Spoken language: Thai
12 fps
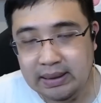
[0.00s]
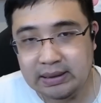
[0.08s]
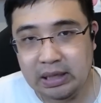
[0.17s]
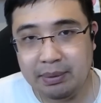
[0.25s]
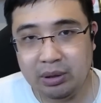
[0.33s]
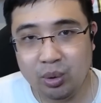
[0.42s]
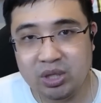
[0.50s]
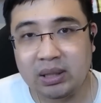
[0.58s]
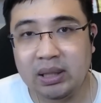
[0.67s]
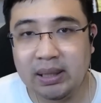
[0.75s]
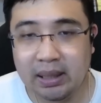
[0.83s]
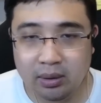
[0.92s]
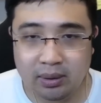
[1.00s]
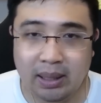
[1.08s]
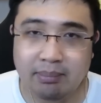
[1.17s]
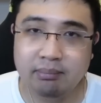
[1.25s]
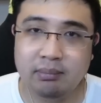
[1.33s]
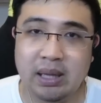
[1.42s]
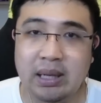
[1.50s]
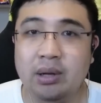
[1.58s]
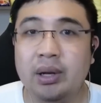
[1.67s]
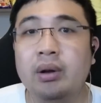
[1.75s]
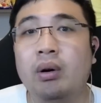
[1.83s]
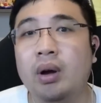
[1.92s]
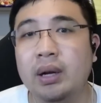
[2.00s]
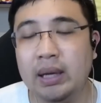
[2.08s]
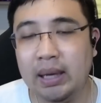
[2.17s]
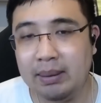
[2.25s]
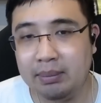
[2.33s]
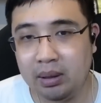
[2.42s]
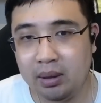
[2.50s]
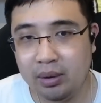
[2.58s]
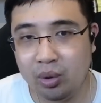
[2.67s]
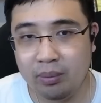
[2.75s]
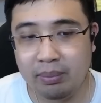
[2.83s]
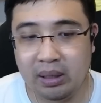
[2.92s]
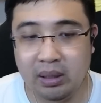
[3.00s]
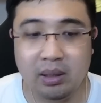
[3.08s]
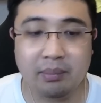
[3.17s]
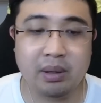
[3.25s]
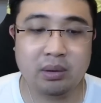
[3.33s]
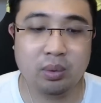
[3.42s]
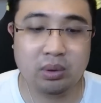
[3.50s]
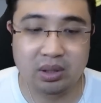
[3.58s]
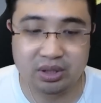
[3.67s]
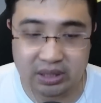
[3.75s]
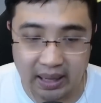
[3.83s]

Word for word: เสียประตูจากดีเทลครับ เล็กๆน้อยๆนะครับ แล้วก็โดนไป 1 ประตูต่อ